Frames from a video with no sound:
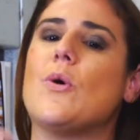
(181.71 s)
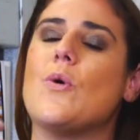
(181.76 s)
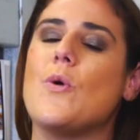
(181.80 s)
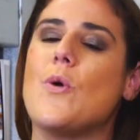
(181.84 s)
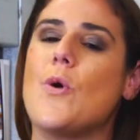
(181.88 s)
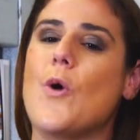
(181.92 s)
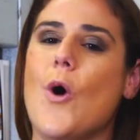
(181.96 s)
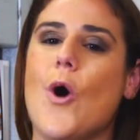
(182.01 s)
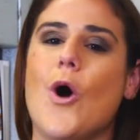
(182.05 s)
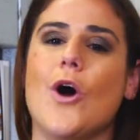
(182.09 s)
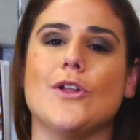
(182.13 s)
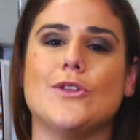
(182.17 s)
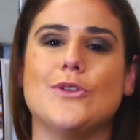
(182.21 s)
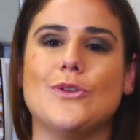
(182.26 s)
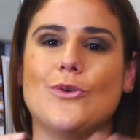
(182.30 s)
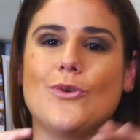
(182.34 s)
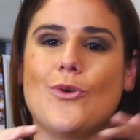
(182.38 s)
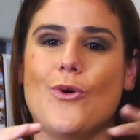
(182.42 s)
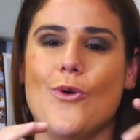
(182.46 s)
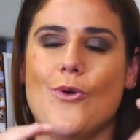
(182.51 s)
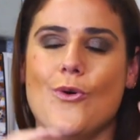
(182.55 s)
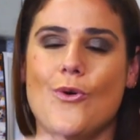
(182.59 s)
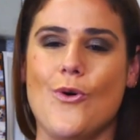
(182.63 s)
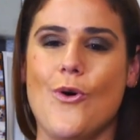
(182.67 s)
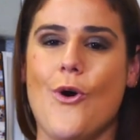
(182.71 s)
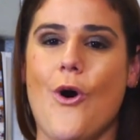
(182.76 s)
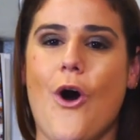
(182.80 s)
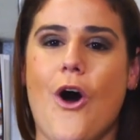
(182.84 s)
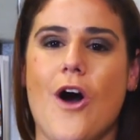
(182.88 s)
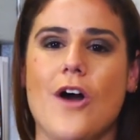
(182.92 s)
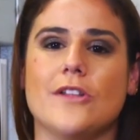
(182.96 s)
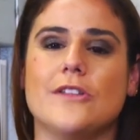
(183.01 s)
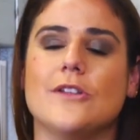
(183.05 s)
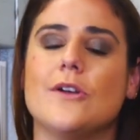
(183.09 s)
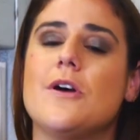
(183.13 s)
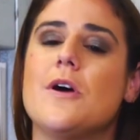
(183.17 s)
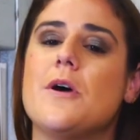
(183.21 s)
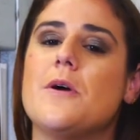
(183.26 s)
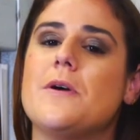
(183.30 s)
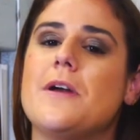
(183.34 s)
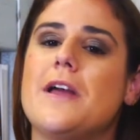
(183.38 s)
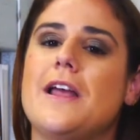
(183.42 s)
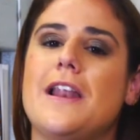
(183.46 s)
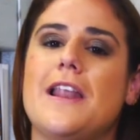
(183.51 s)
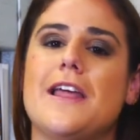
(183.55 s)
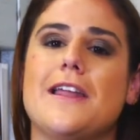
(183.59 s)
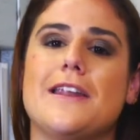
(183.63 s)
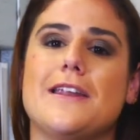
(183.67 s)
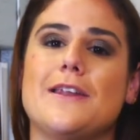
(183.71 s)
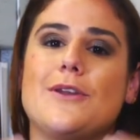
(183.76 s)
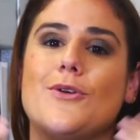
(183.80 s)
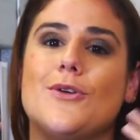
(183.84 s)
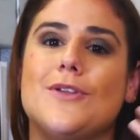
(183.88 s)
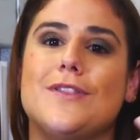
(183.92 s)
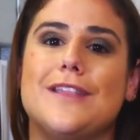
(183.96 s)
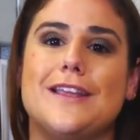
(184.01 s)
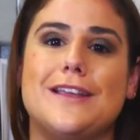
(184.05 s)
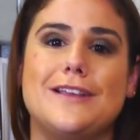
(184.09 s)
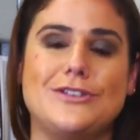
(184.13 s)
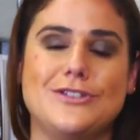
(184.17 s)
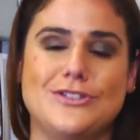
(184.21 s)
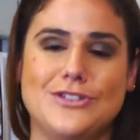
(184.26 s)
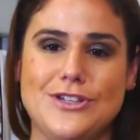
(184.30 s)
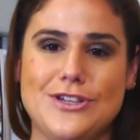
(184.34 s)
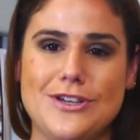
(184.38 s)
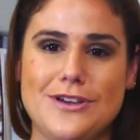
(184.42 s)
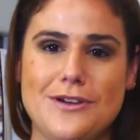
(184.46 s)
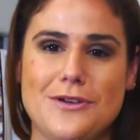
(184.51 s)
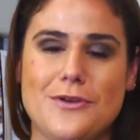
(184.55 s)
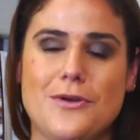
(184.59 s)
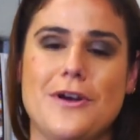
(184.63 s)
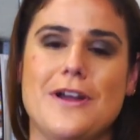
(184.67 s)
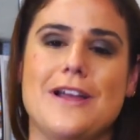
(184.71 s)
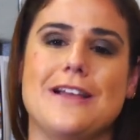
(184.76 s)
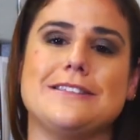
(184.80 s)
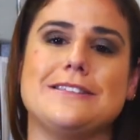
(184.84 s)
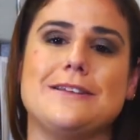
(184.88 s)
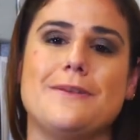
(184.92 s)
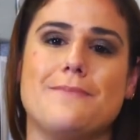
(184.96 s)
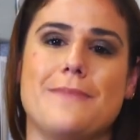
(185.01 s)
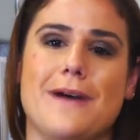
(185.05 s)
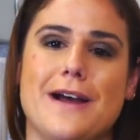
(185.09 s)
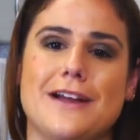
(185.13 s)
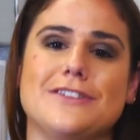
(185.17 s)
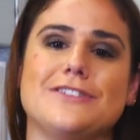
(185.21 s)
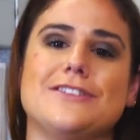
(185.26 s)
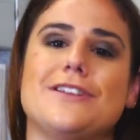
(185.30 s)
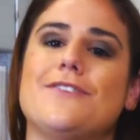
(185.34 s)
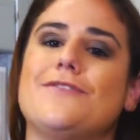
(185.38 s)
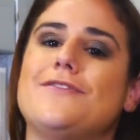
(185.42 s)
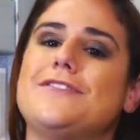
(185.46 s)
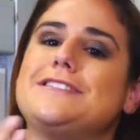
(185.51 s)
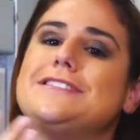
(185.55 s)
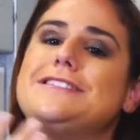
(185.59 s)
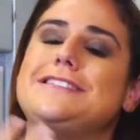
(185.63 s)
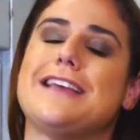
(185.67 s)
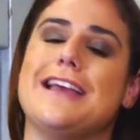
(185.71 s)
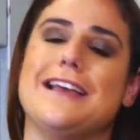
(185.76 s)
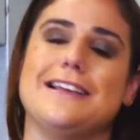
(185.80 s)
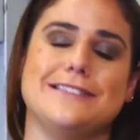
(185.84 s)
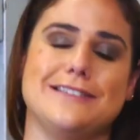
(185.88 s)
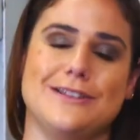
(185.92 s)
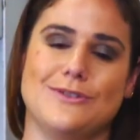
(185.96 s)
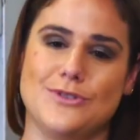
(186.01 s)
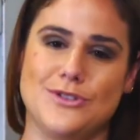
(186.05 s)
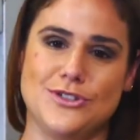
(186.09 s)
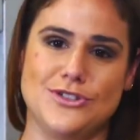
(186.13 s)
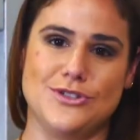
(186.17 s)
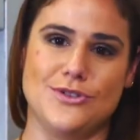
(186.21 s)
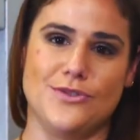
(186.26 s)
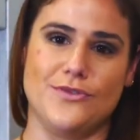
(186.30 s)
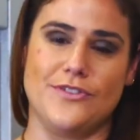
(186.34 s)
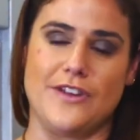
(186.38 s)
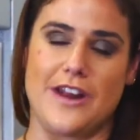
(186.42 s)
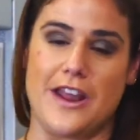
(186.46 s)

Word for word: concordo, não concordo? Helena, não entendi essa parte da eficiência do steel